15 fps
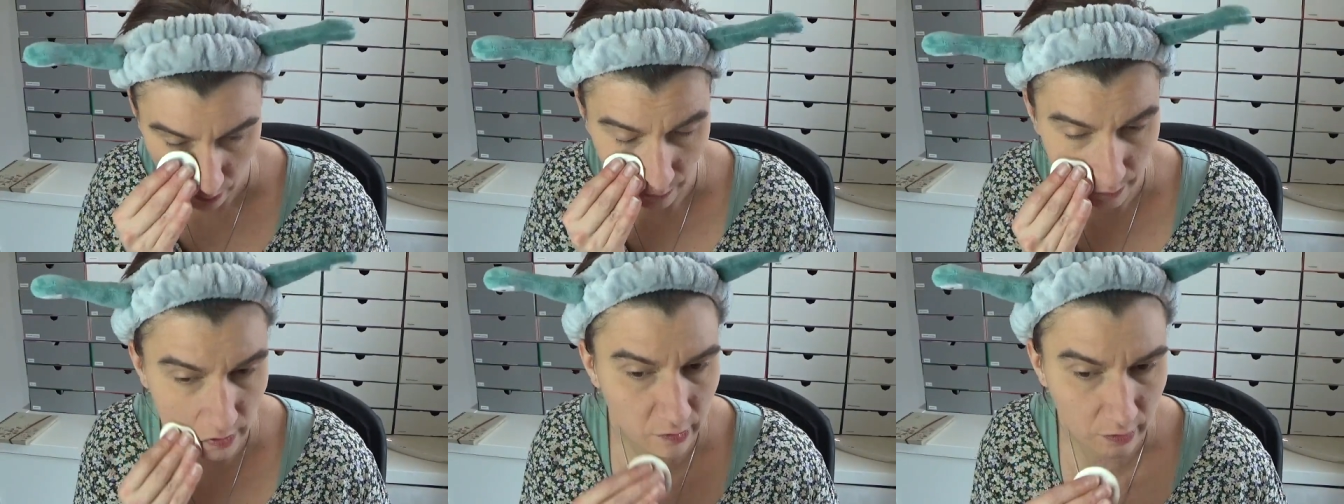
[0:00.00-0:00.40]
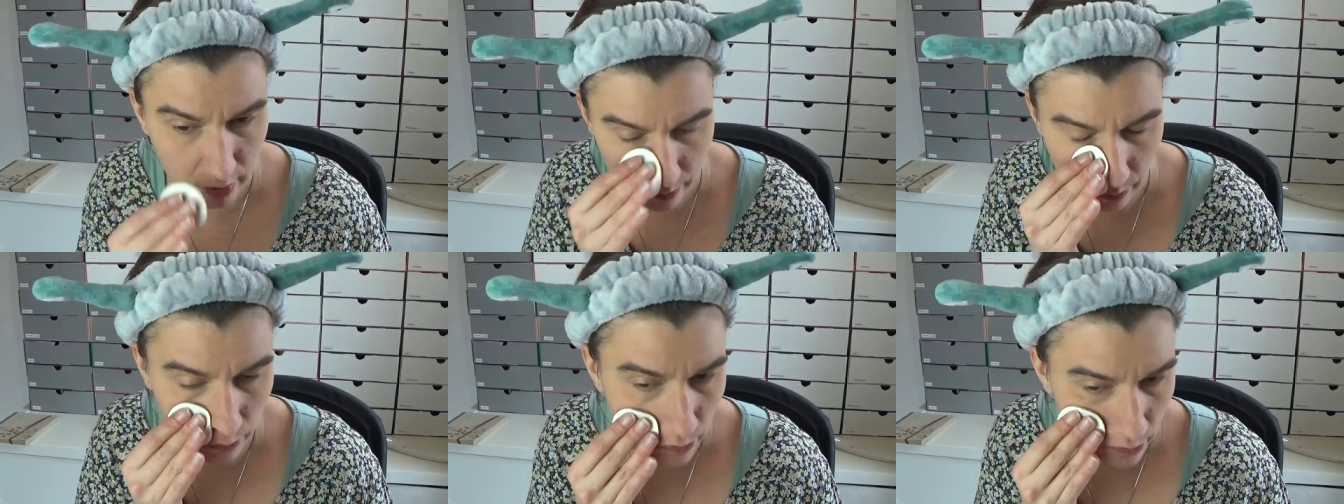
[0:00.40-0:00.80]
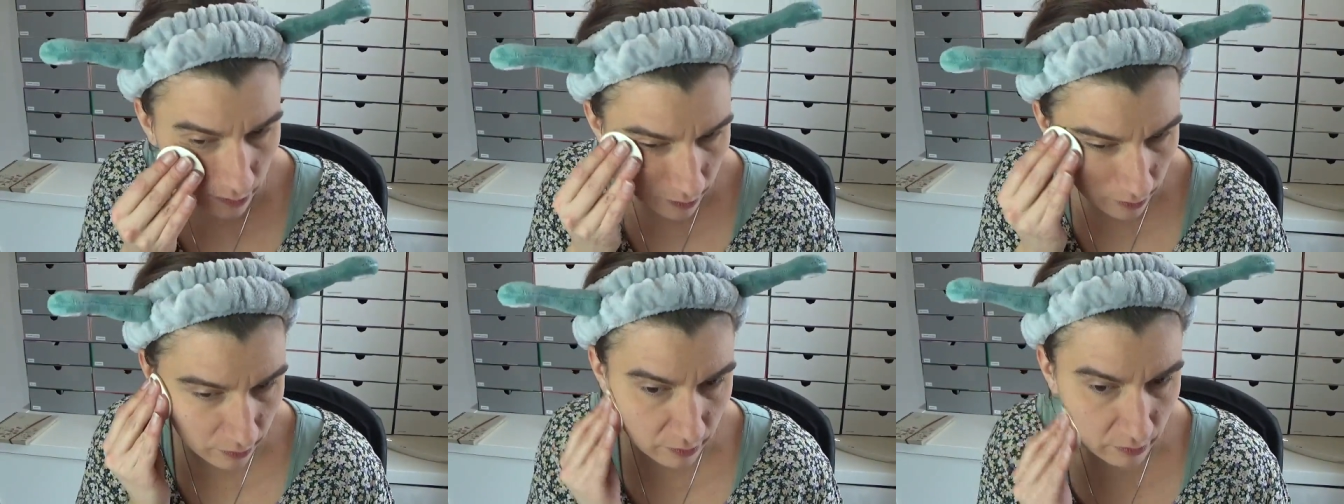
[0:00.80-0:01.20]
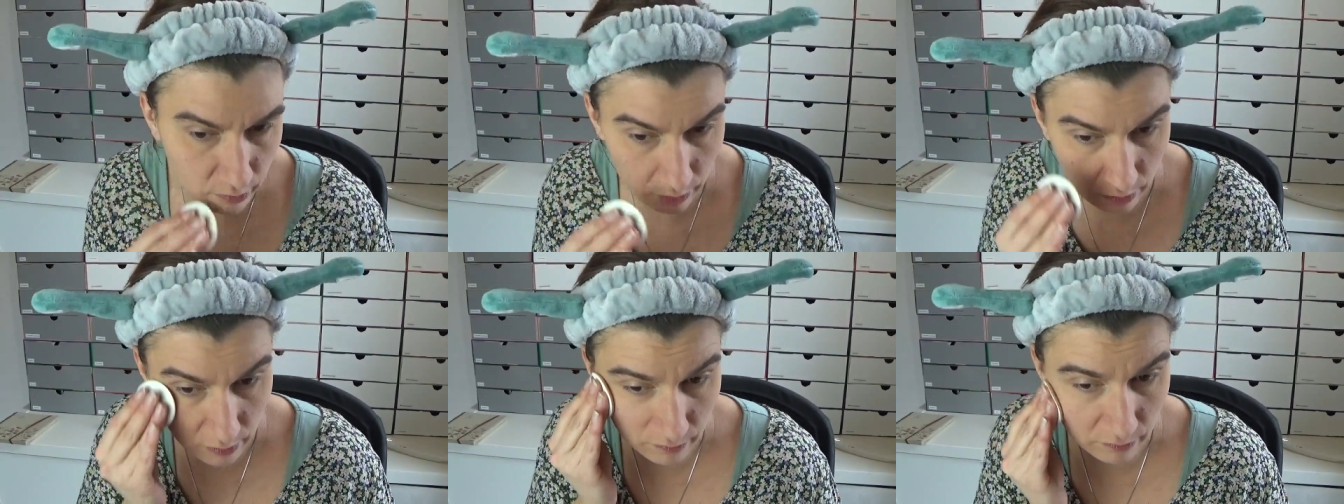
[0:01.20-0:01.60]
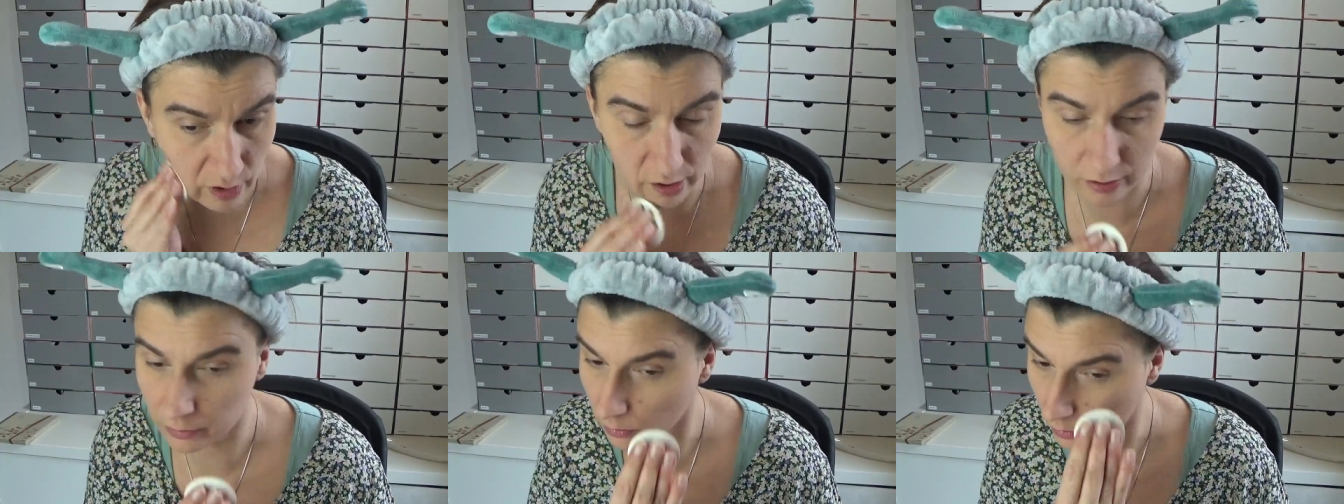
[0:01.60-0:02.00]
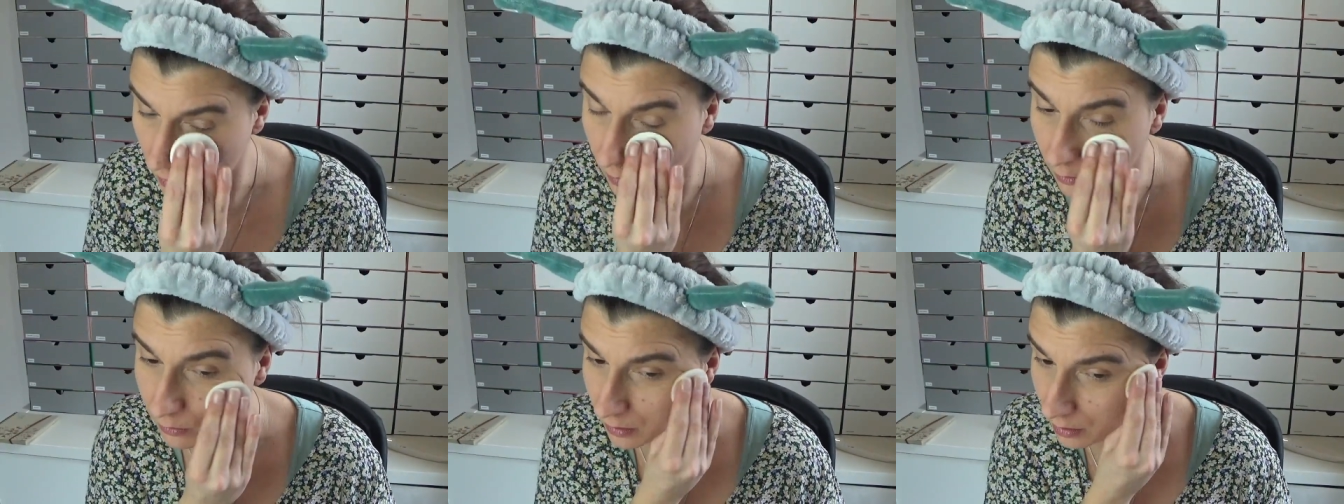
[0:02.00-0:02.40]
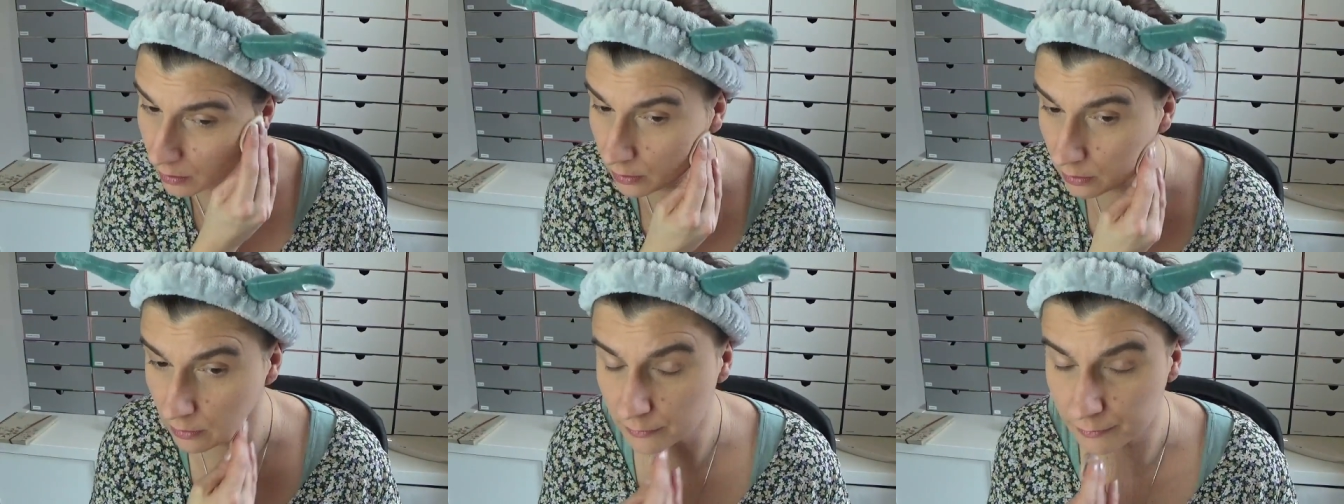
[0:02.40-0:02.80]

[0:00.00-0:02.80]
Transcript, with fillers: Ich hier so Rötungen, weiß doch auch nicht.